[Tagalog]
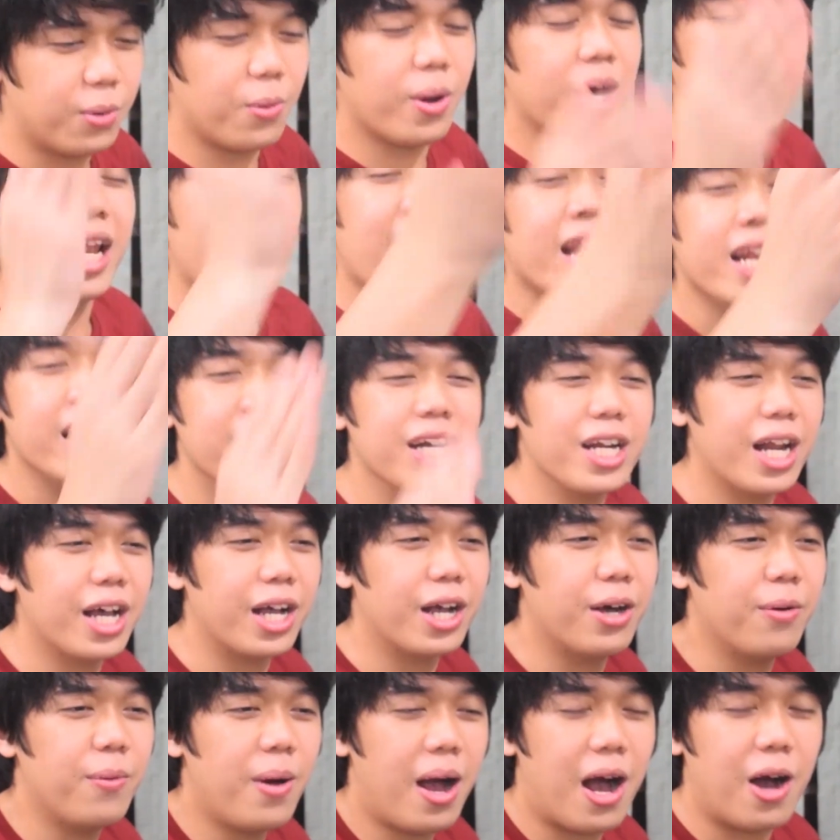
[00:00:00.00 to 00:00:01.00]
Nung wala nang
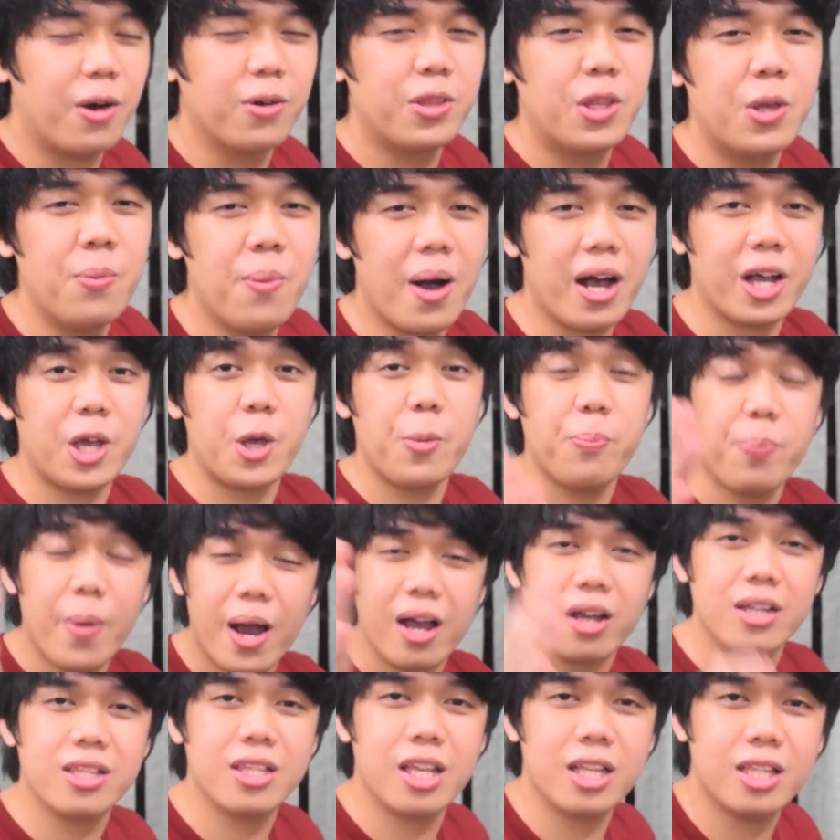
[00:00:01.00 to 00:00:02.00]
nagawa, o di ba
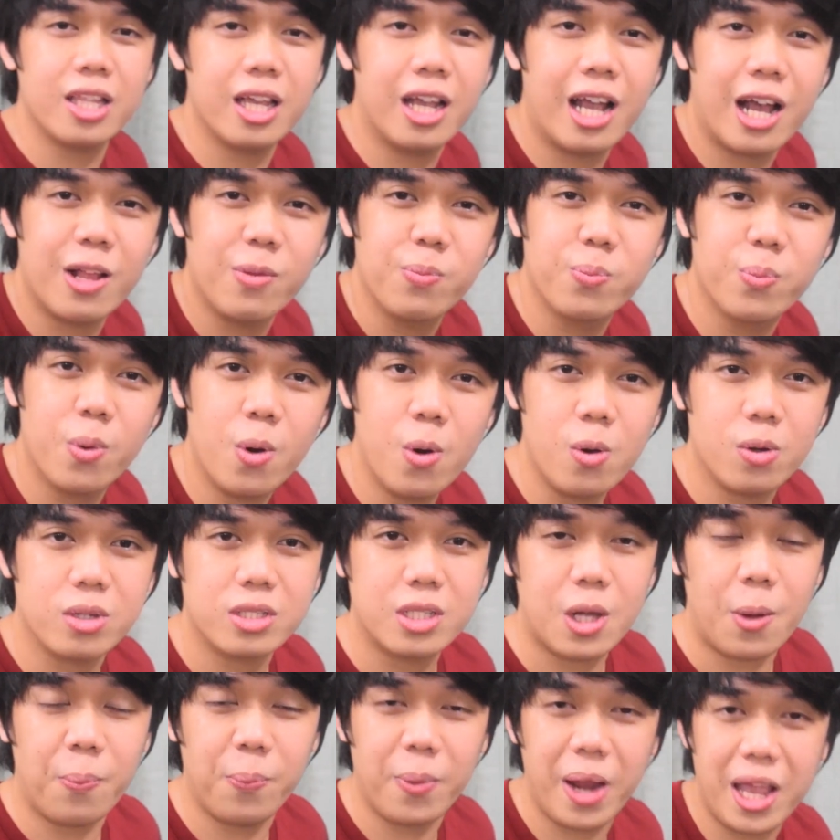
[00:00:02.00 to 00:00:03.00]
kipagtitigan po
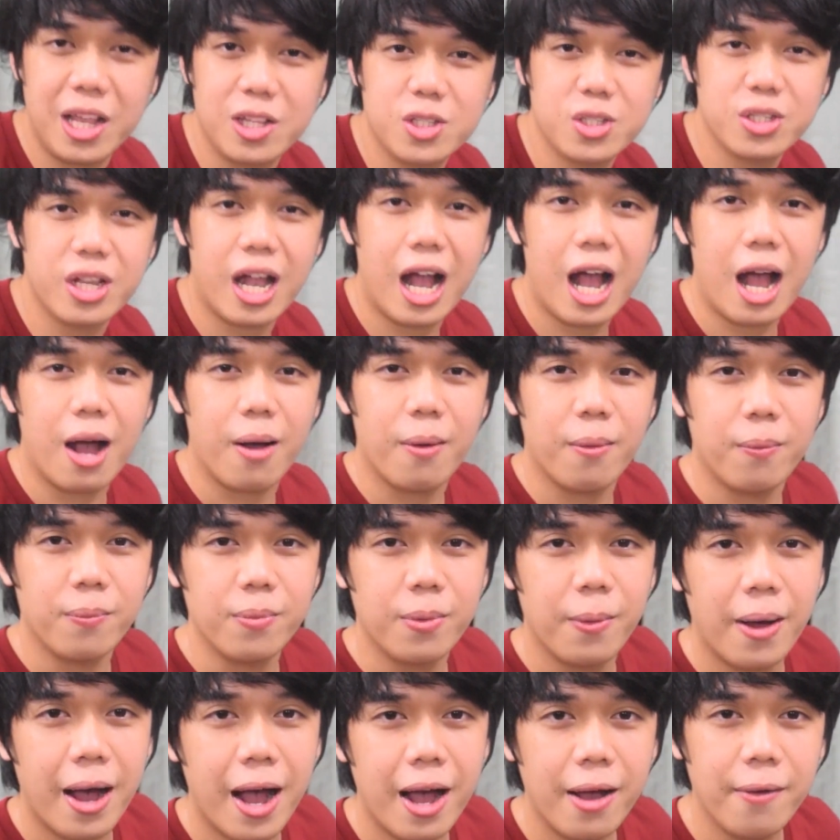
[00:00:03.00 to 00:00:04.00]
sa plate siya,
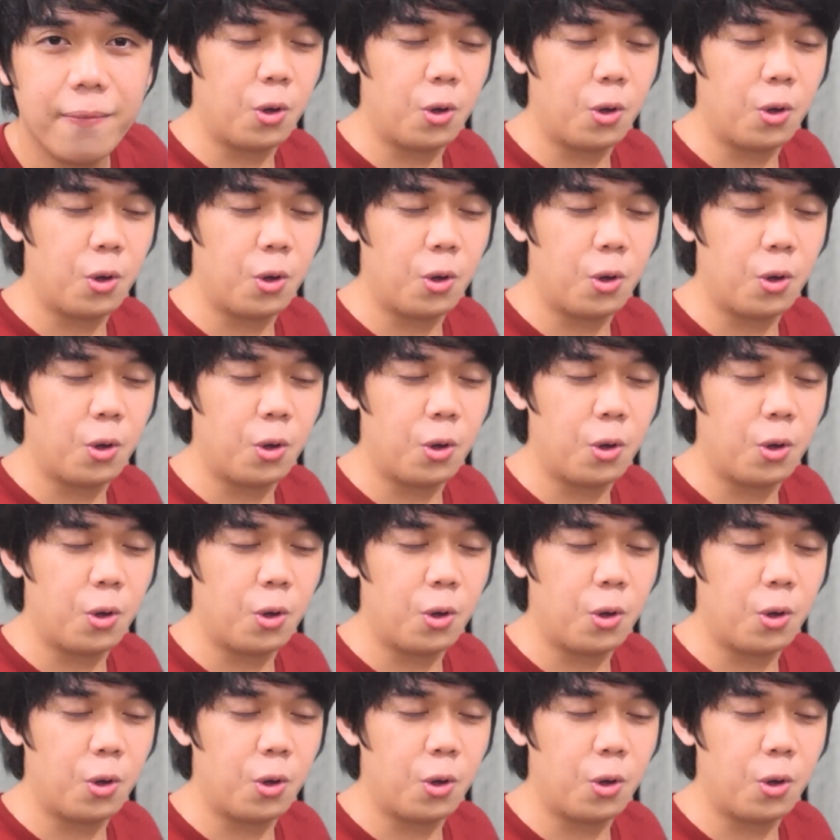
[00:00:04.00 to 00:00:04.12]
di ba?